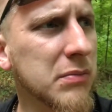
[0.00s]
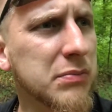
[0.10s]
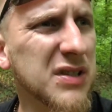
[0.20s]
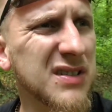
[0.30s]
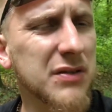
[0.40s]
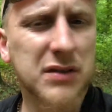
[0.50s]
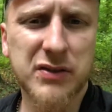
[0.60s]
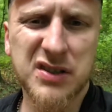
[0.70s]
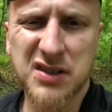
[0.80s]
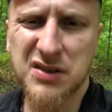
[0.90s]
przez co nie
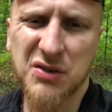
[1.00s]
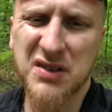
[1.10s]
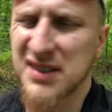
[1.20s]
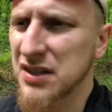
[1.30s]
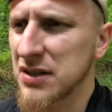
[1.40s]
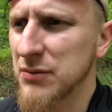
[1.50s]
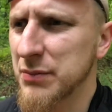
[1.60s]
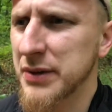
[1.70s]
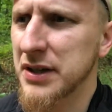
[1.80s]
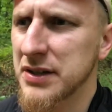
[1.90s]
wiedzieć do końca czemu.
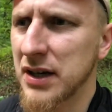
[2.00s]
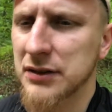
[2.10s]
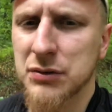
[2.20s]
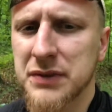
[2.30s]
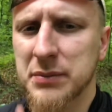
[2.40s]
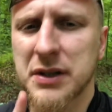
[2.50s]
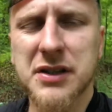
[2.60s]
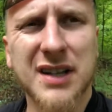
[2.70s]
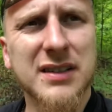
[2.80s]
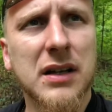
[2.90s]
5 lat, równe 5
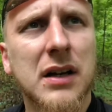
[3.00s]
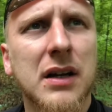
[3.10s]
lat